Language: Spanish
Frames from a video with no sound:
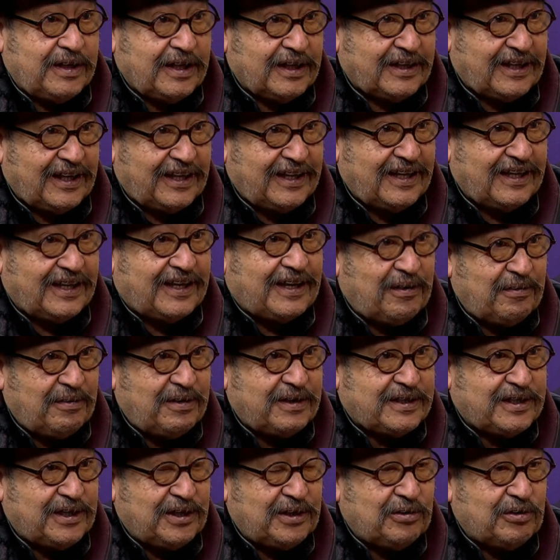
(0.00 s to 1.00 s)
tiene que haber
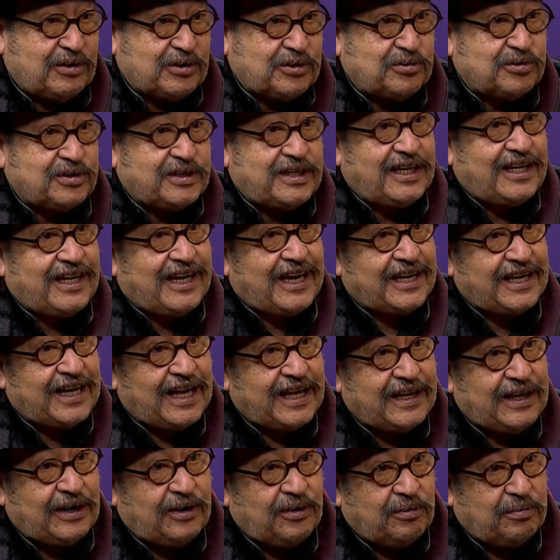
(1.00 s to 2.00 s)
sido eso sin que
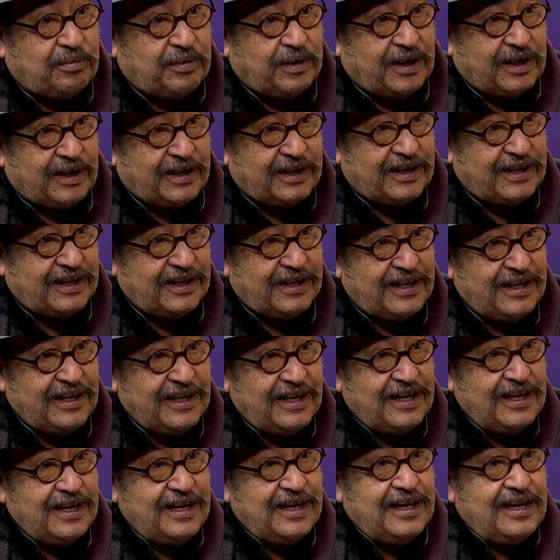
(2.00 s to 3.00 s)
nadie lo vea.
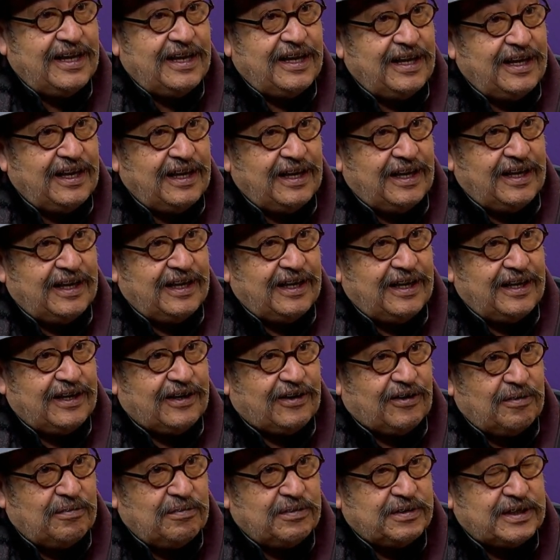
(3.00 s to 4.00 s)
¿Y
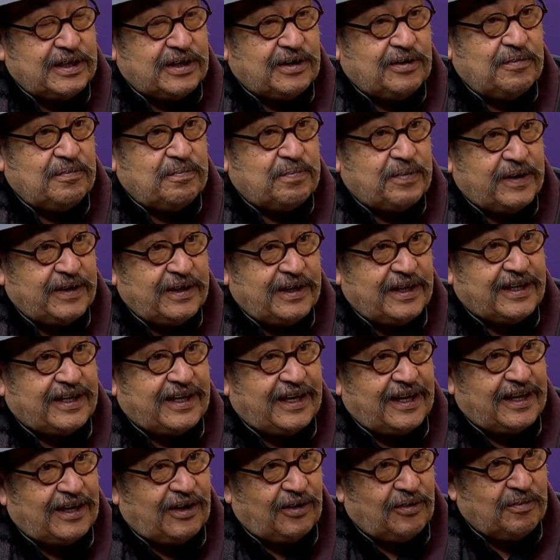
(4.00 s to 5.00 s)
cómo se comprende
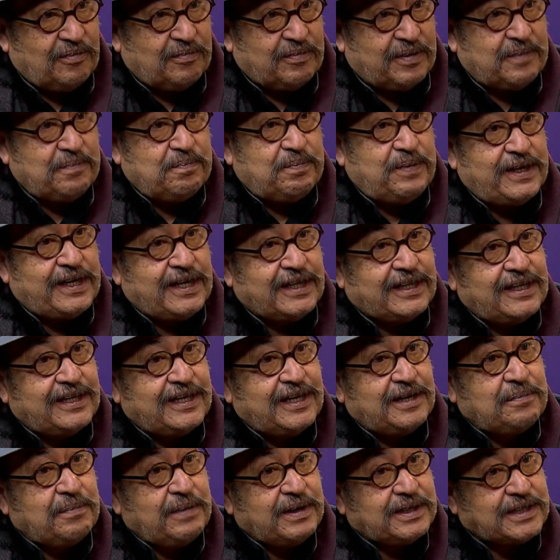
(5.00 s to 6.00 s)
que el hombre empieza a
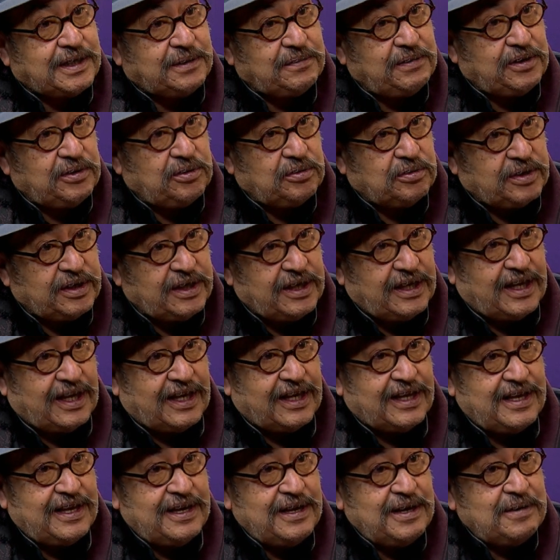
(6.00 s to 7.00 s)
tener más sabiduría,
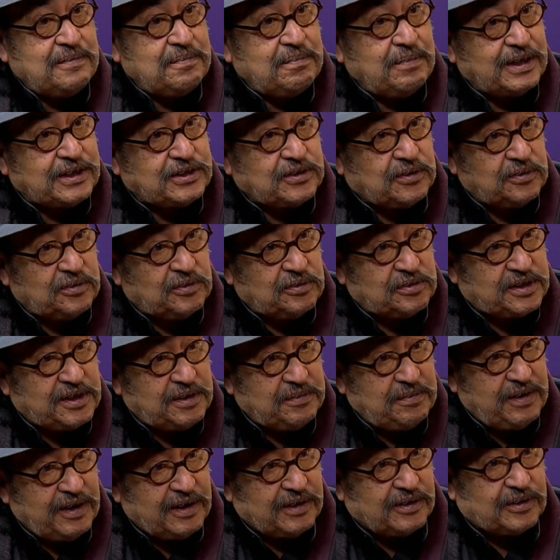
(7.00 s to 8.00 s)
más
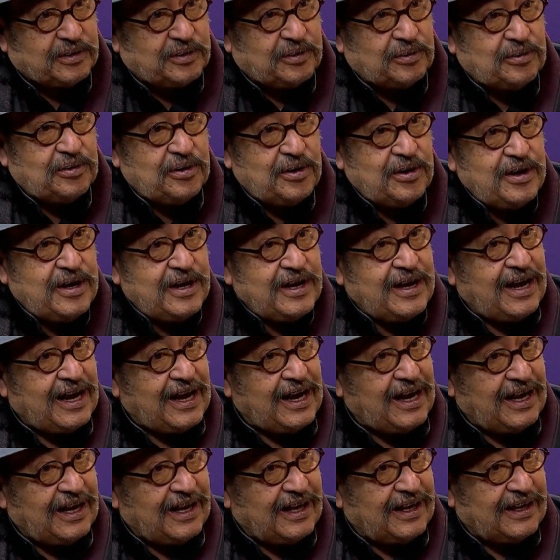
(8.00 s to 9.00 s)
conocimiento?
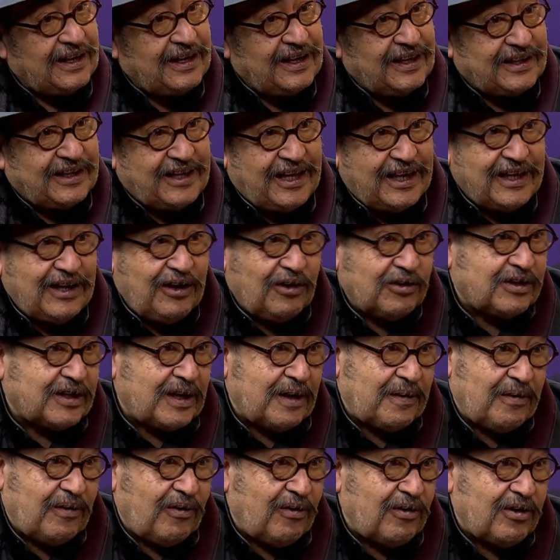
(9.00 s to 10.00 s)
Ah, eh, tiene
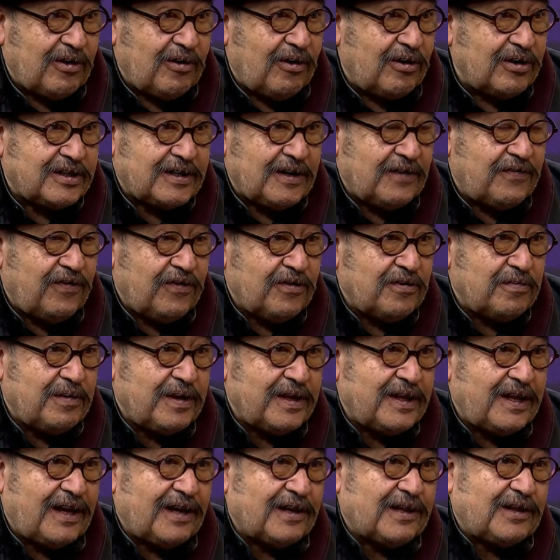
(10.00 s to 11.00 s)
otra, otra forma
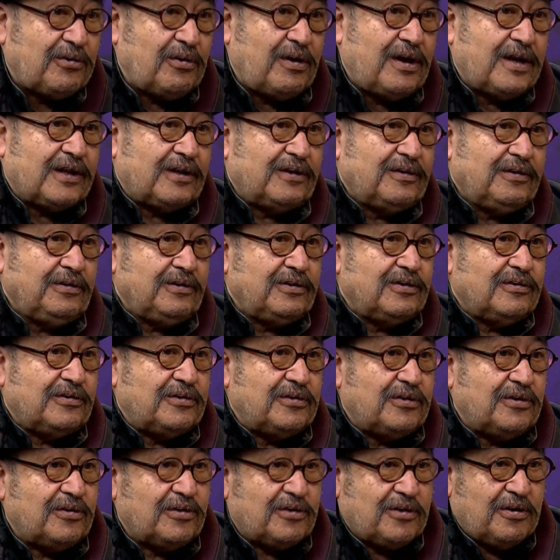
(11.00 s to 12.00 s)
de actuar, ¿no? ¿no?
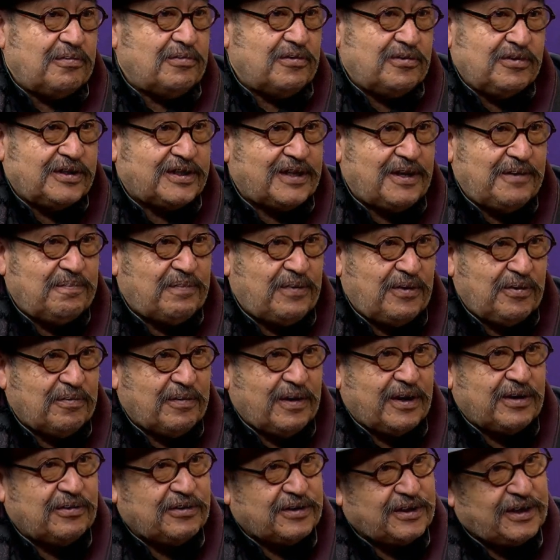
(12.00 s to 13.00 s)
No como un simple
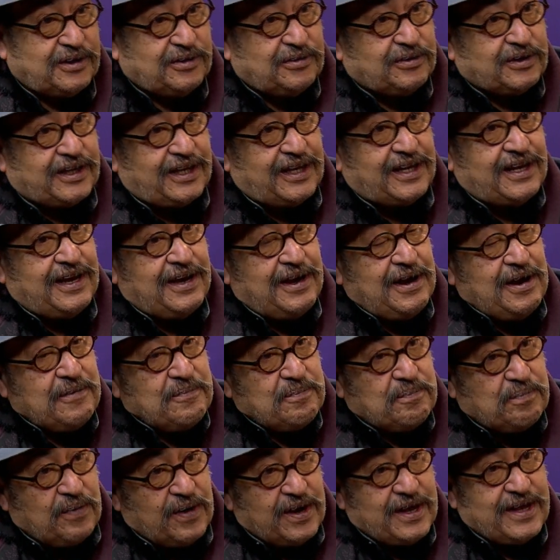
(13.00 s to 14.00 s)
humano, sino que
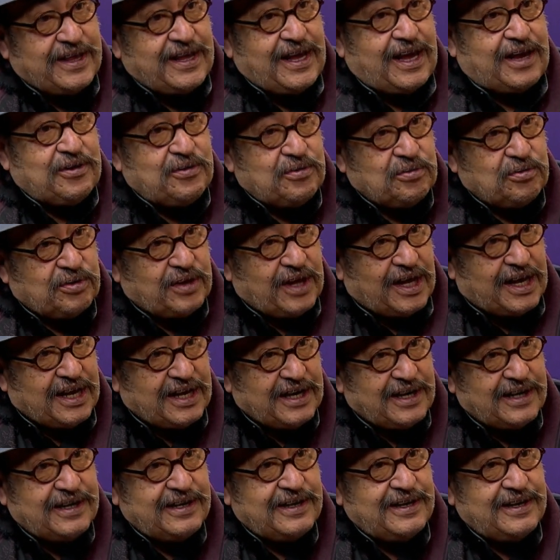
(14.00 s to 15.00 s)
puede ayudar